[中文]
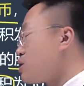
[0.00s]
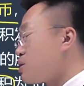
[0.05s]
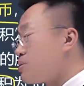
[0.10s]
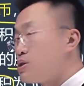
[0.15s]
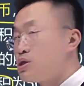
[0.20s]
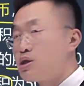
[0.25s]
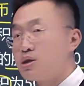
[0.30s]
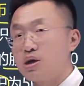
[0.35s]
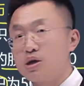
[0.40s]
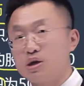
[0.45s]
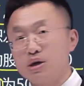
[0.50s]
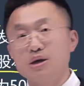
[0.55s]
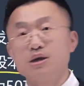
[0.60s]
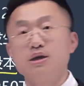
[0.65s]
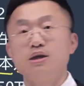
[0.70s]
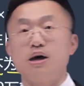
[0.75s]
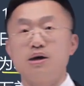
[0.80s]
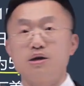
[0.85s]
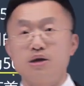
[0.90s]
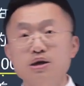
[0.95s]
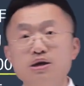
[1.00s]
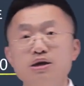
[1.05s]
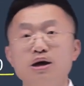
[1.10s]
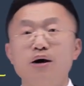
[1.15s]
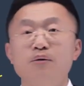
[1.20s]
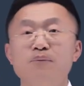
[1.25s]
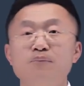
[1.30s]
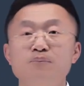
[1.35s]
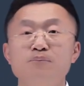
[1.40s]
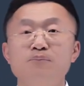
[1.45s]
行不行呢？可以，也可以
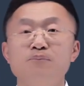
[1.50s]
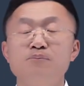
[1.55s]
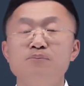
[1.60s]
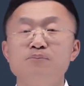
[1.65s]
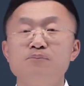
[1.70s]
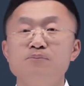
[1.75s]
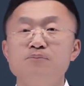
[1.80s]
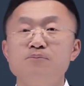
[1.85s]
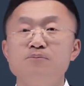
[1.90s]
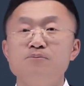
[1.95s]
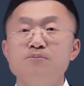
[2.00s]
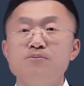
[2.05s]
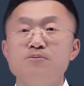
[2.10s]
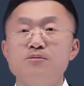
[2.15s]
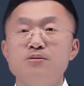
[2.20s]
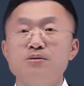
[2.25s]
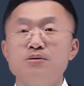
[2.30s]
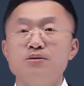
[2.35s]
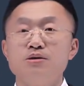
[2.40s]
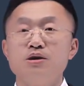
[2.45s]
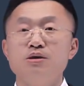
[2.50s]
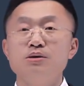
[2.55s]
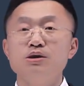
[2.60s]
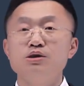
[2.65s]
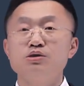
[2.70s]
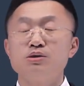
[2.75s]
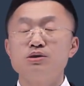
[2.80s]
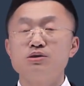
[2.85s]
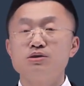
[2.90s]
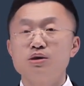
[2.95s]
呀。因
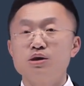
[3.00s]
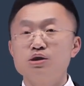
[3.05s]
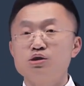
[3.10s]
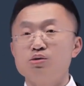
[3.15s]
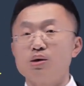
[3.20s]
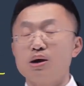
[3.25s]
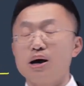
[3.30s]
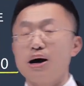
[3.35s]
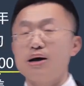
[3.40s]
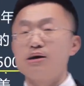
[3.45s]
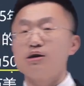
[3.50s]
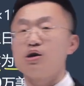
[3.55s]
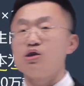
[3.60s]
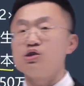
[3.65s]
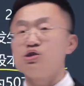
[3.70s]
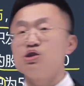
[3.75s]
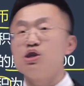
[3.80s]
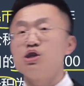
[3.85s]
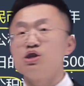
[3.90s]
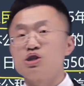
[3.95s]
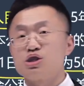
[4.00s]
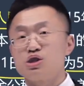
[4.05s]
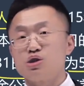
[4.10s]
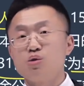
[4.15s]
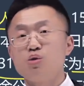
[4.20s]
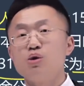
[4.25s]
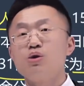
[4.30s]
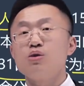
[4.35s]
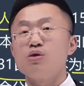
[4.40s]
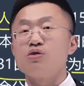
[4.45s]
为准则说了，按照现实
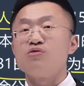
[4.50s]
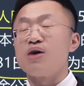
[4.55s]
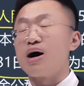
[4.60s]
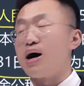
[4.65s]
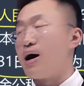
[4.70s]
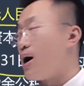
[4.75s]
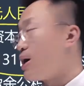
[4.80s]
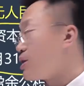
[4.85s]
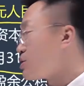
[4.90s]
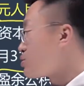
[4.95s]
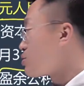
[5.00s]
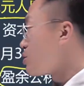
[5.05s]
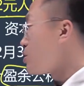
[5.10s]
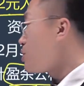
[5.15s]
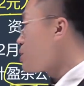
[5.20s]
汇率法，所